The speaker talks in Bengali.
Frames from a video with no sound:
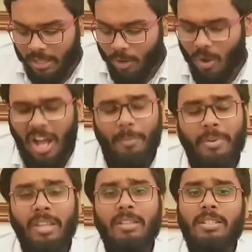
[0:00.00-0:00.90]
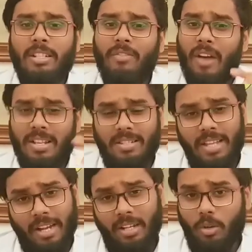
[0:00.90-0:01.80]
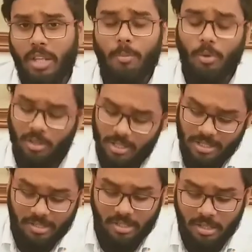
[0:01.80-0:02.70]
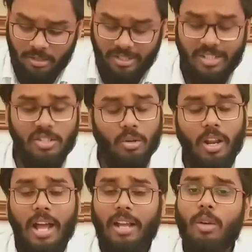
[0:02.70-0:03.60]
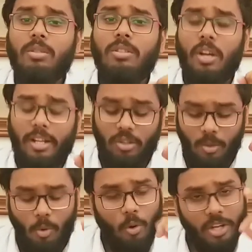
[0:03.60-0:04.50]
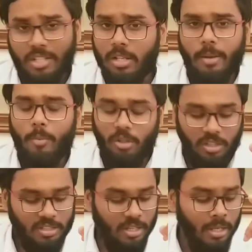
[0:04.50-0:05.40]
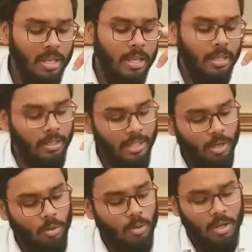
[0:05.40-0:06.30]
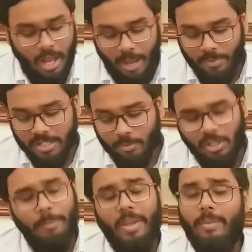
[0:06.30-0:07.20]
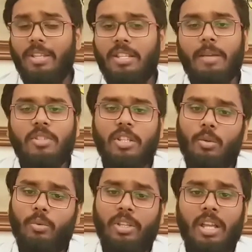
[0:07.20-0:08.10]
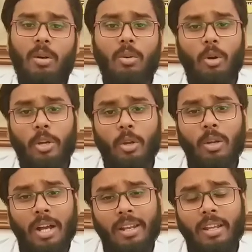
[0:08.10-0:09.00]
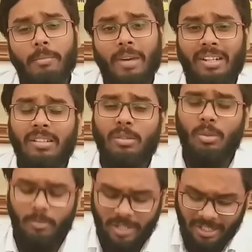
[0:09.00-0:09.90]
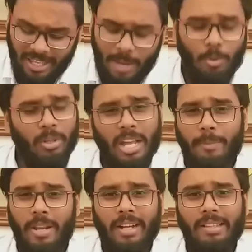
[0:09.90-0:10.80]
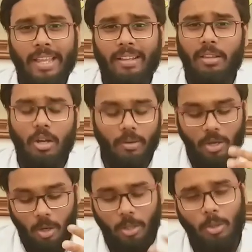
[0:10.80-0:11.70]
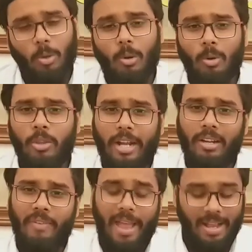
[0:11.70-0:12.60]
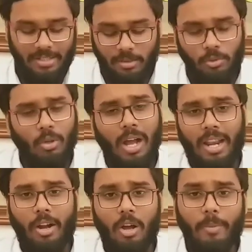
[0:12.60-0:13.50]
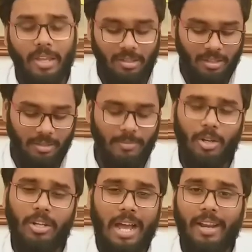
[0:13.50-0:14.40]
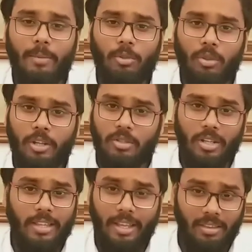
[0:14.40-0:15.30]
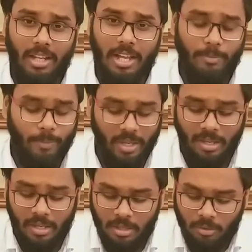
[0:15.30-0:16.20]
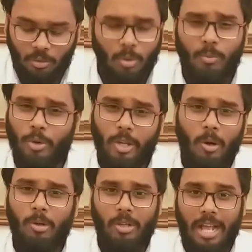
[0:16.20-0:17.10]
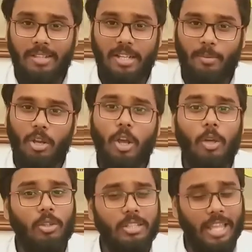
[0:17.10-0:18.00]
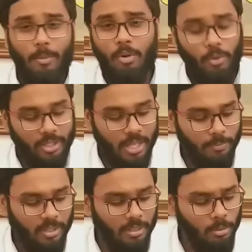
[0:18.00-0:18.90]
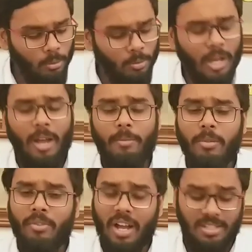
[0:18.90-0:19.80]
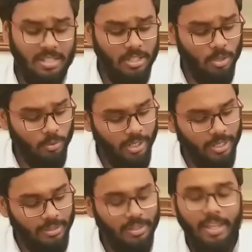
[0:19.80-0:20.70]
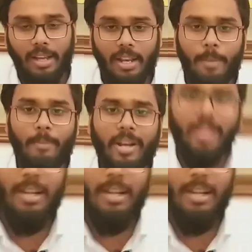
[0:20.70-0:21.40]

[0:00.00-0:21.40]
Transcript: দেখো আমি যেটা ফার্স্টে একটা কথা বলতে চাই এটা টেস্ট করার আগেও একদম অনেস্টলি আমি বলতে চাই কি দেখো আমি যেমনটা ভেবেছিলাম যে উইদাউট অনিয়ন গার্লিক মাটন তো মানে কেমন টাইপের একটা দেখতে হবে হয়তো হলুদ একটা ফ্যাকাশের মতো কালার হবে কিংবা ডালের মতো কিছু একটা দেখতে লাগবে তো মুড়ি ঘন্ট ডাল যেমন হয় হয়তো তেমন হয়ে থাকবে কিন্তু আমি ফার্স্টে যখন এটাকে দেখলাম মানে